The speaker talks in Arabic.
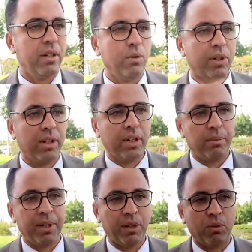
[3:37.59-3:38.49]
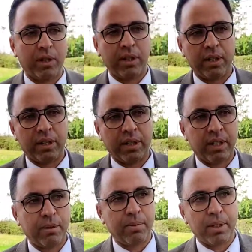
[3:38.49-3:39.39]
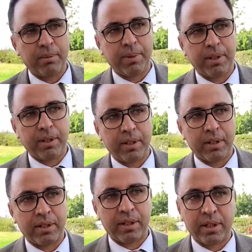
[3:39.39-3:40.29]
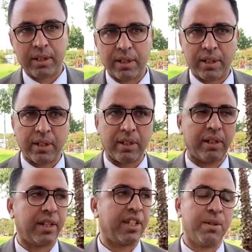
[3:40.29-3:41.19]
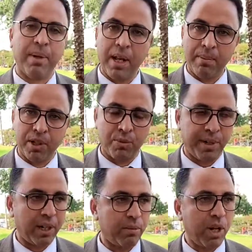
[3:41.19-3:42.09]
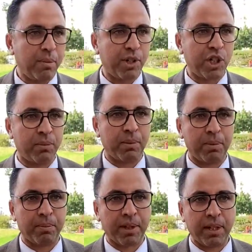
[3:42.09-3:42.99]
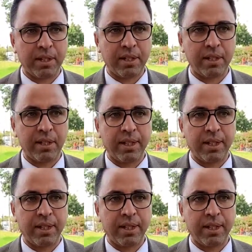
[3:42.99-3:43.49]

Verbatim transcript: اولا بدعوه كريمه من السيد الكاتب العام لجمعيه المحامين الشباب بمكناس